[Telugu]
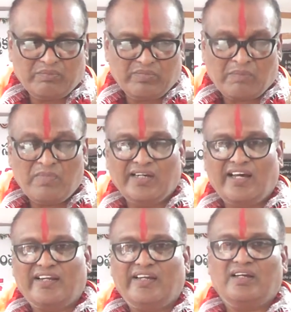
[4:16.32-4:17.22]
బ్రహ్మం
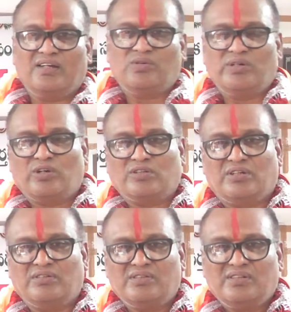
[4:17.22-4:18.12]
గారి గుడి
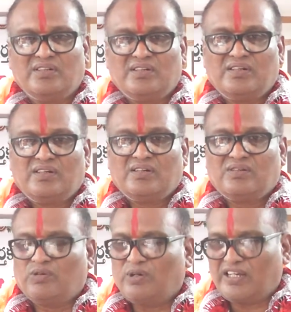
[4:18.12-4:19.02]
కోసం
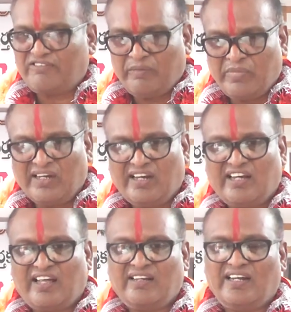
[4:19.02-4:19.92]
కూడా బ్రహ్మగల్ల
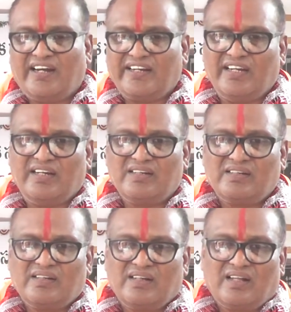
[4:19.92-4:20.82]
గారిని అడిగి
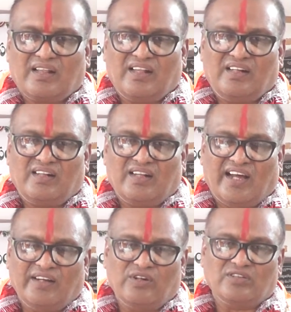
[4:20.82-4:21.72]

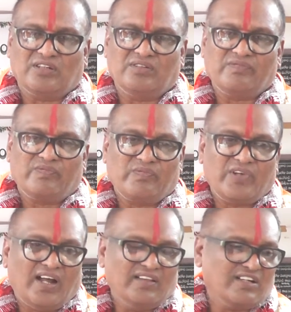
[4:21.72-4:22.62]
దానికోసం
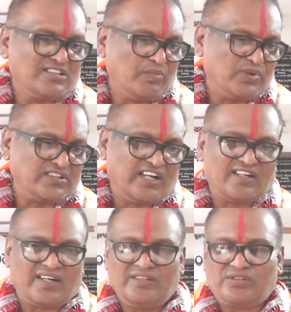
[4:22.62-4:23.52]
అందరు సభ్యులు
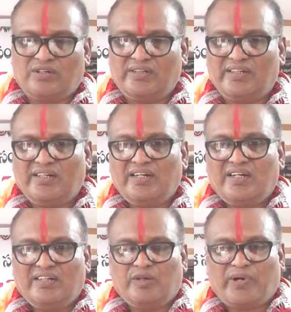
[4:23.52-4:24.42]
సహకారం తీసుకొని
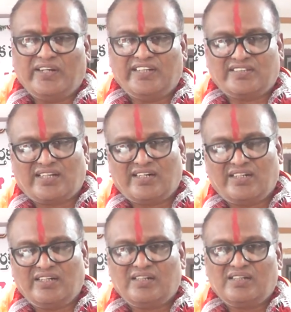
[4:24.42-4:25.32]
నేను
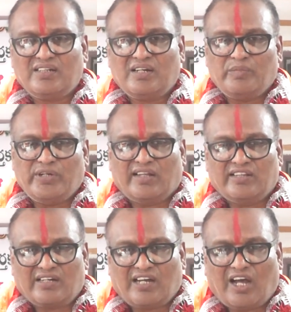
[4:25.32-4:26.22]
పనిచేస్తానని మీ
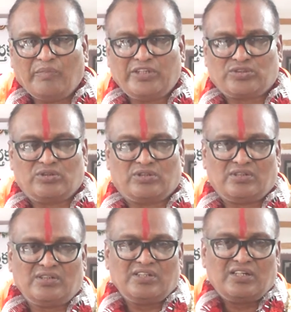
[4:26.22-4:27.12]
అందరికీ హామీ ఇచ్చుకుంటూ
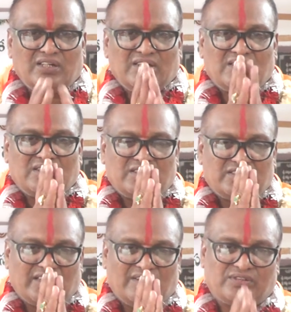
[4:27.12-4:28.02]

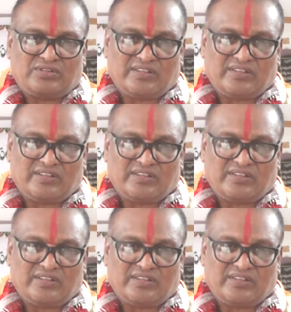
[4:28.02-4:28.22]
సెలవు